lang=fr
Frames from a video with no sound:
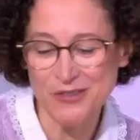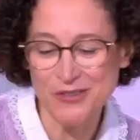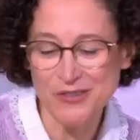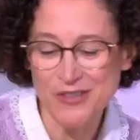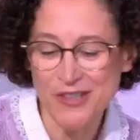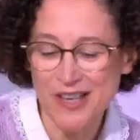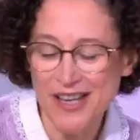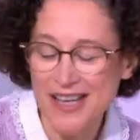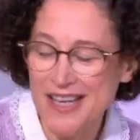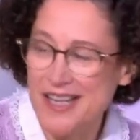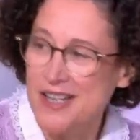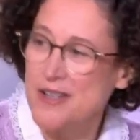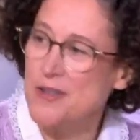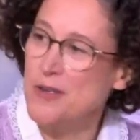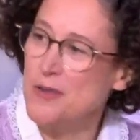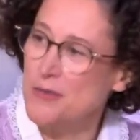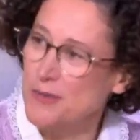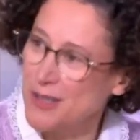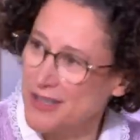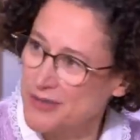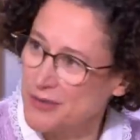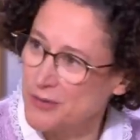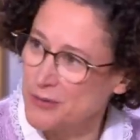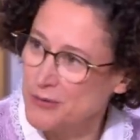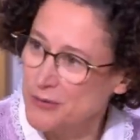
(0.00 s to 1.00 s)
on aura
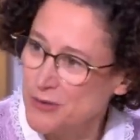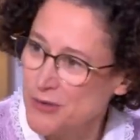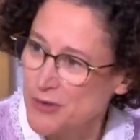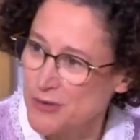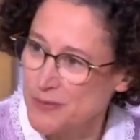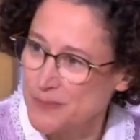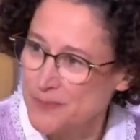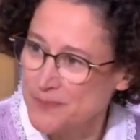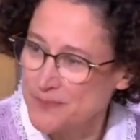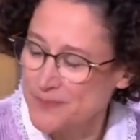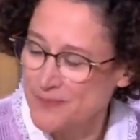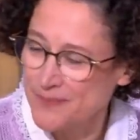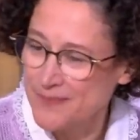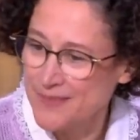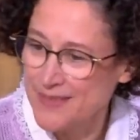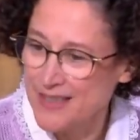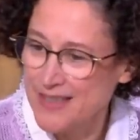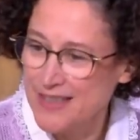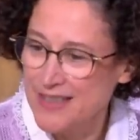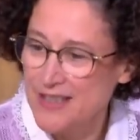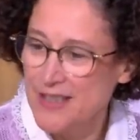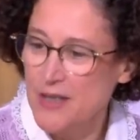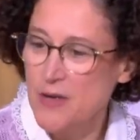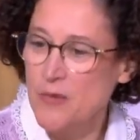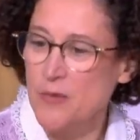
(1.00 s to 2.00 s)
éco-watt rouge,
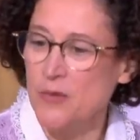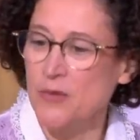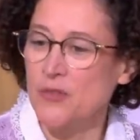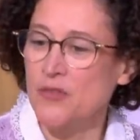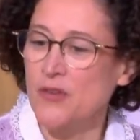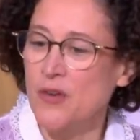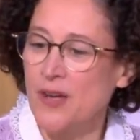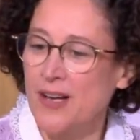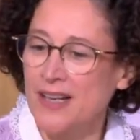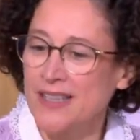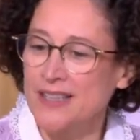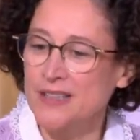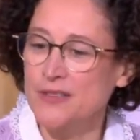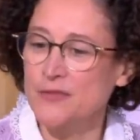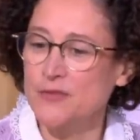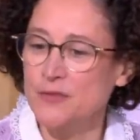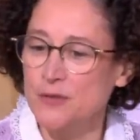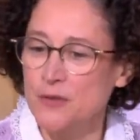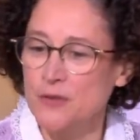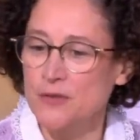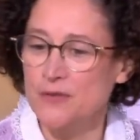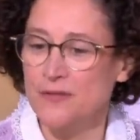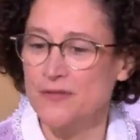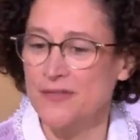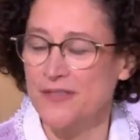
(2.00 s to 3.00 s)
on saura qu'il
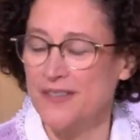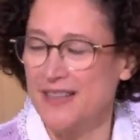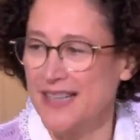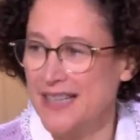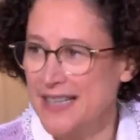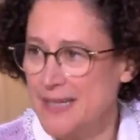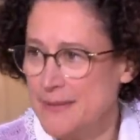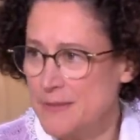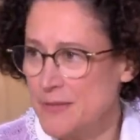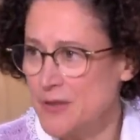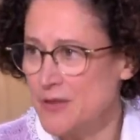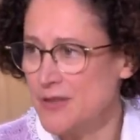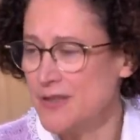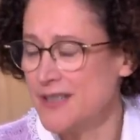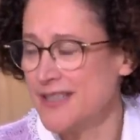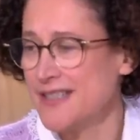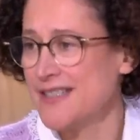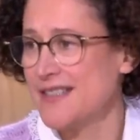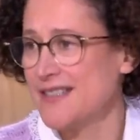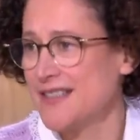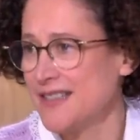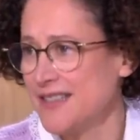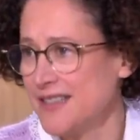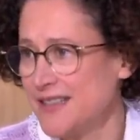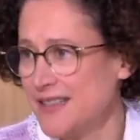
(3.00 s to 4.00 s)
faut vraiment
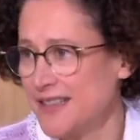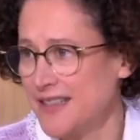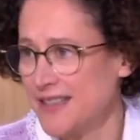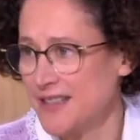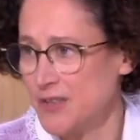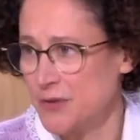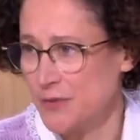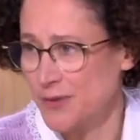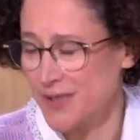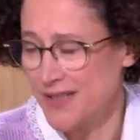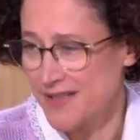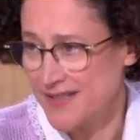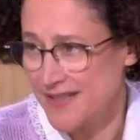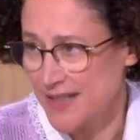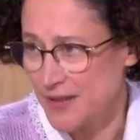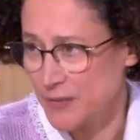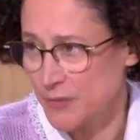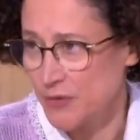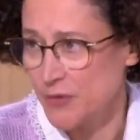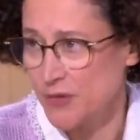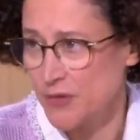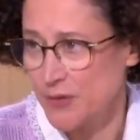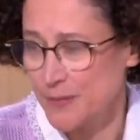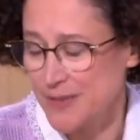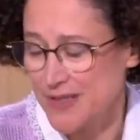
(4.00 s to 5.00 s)
essayer de réduire sa
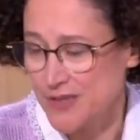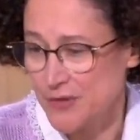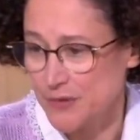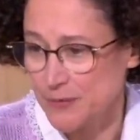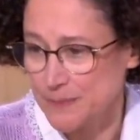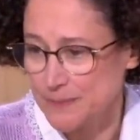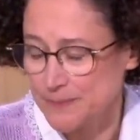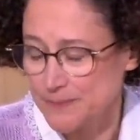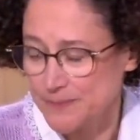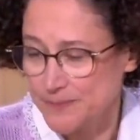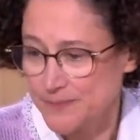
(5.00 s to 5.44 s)
consommation